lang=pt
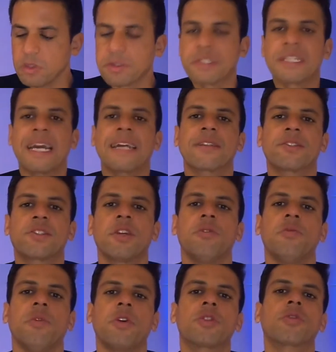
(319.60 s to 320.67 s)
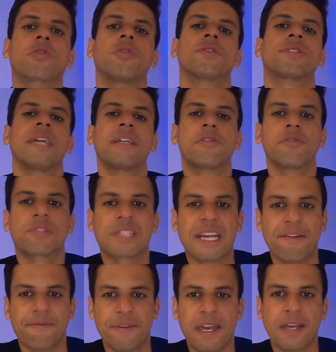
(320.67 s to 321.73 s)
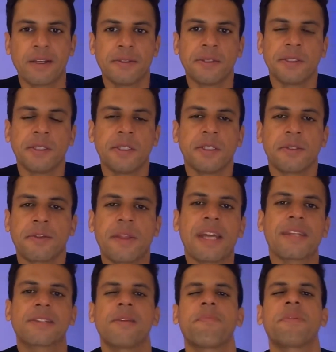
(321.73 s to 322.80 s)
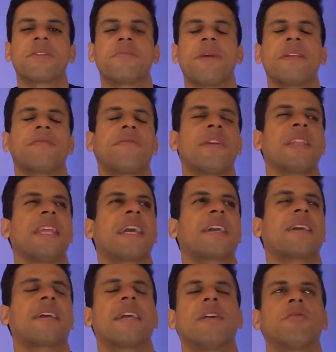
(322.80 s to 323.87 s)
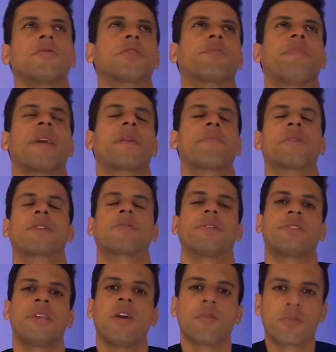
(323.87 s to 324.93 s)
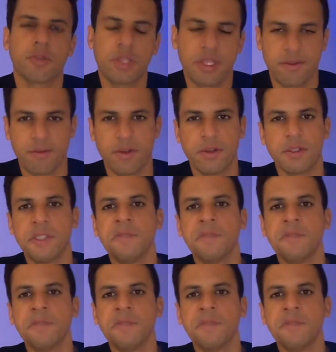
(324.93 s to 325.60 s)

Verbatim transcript: os caras tinham um outro conceito de café. Não era simplesmente vender grãos para pessoas de alto nível.